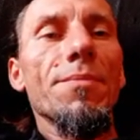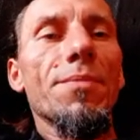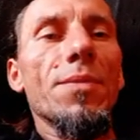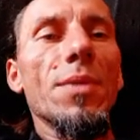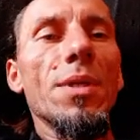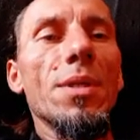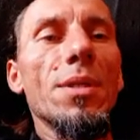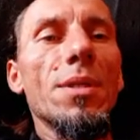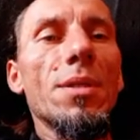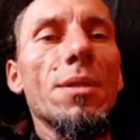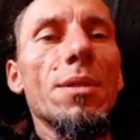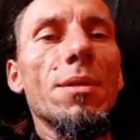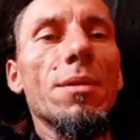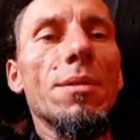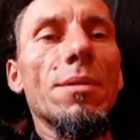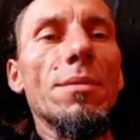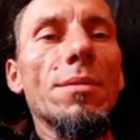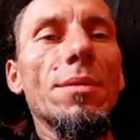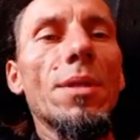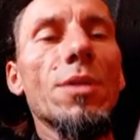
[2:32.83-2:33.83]
e,
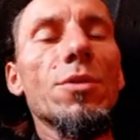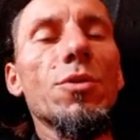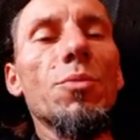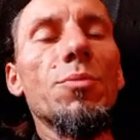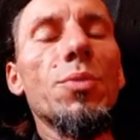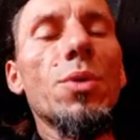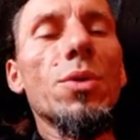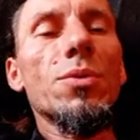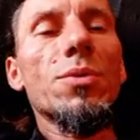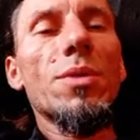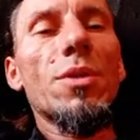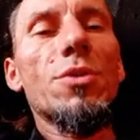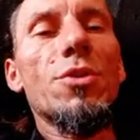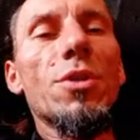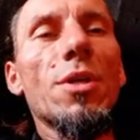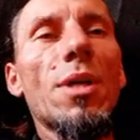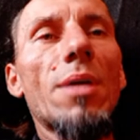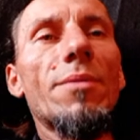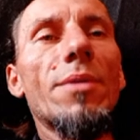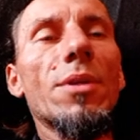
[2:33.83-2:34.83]
nastąpiła tutaj
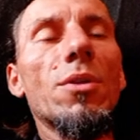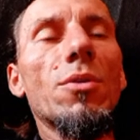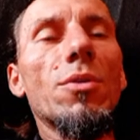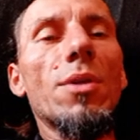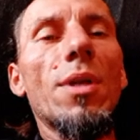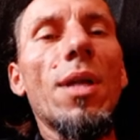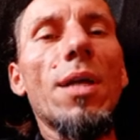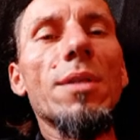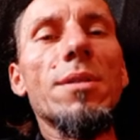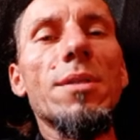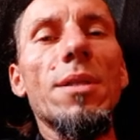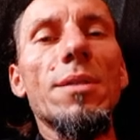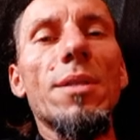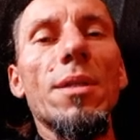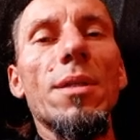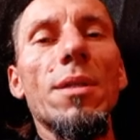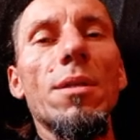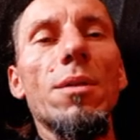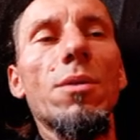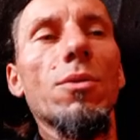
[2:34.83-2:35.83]
ciekawa korelacja,
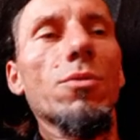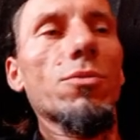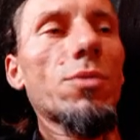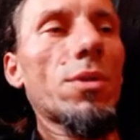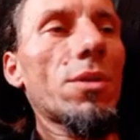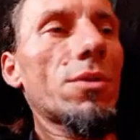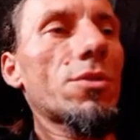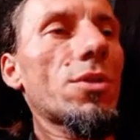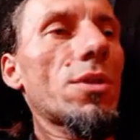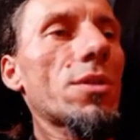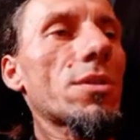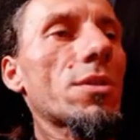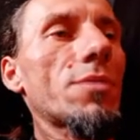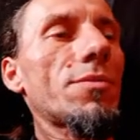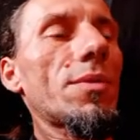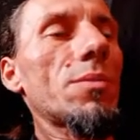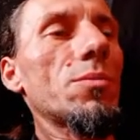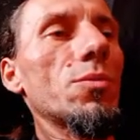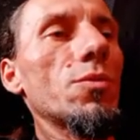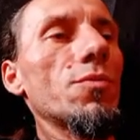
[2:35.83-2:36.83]
taka o której często
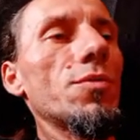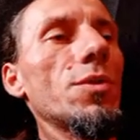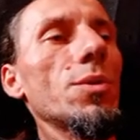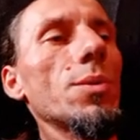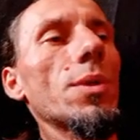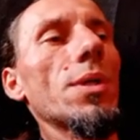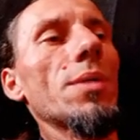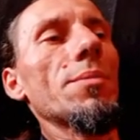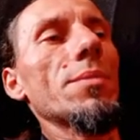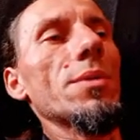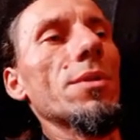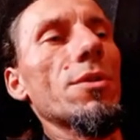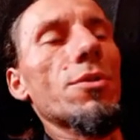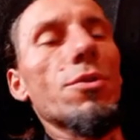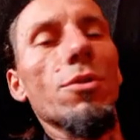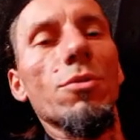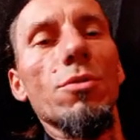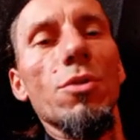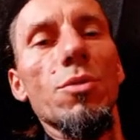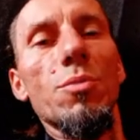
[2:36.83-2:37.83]
Wam mówiłem,
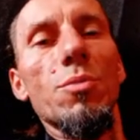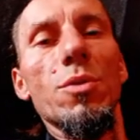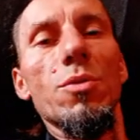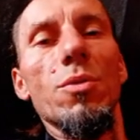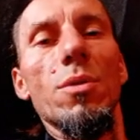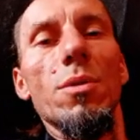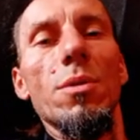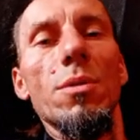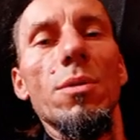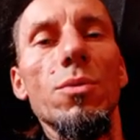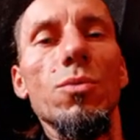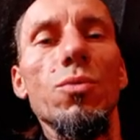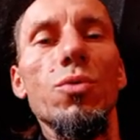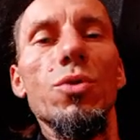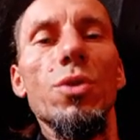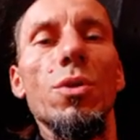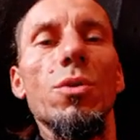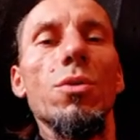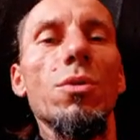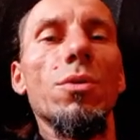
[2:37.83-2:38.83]
jeśli ktoś mnie e,
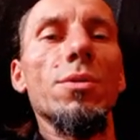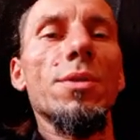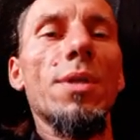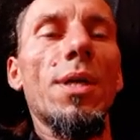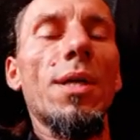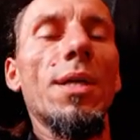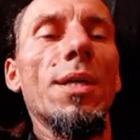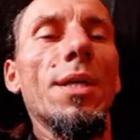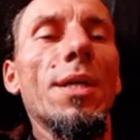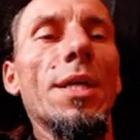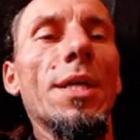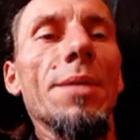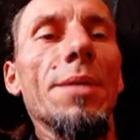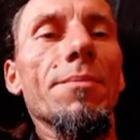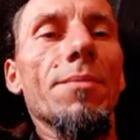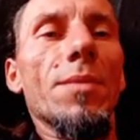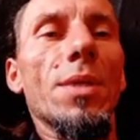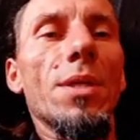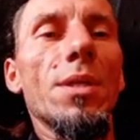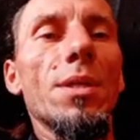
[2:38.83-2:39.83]
dłużej ogląda,
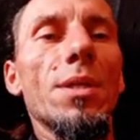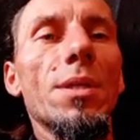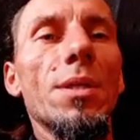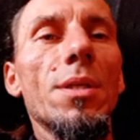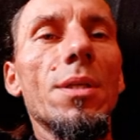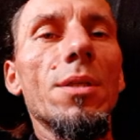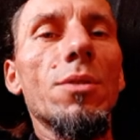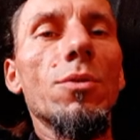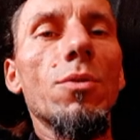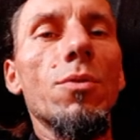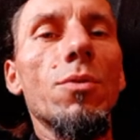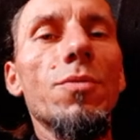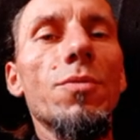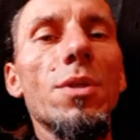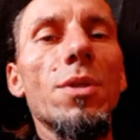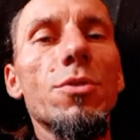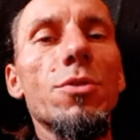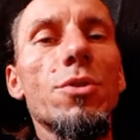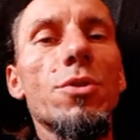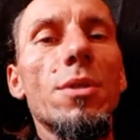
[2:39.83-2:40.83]
e, to
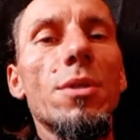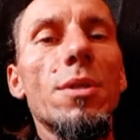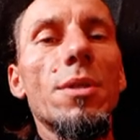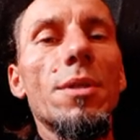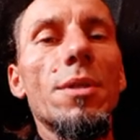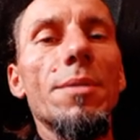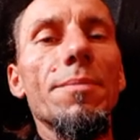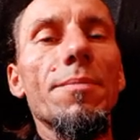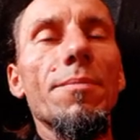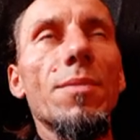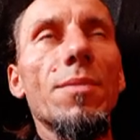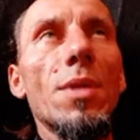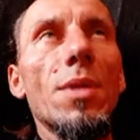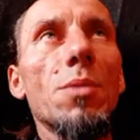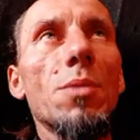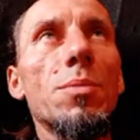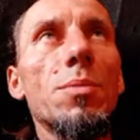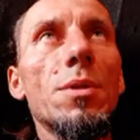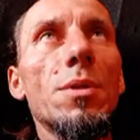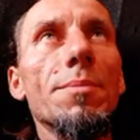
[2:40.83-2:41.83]
wie, że mm,
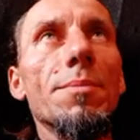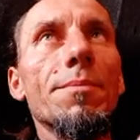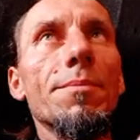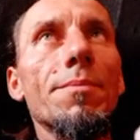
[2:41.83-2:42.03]
jakby,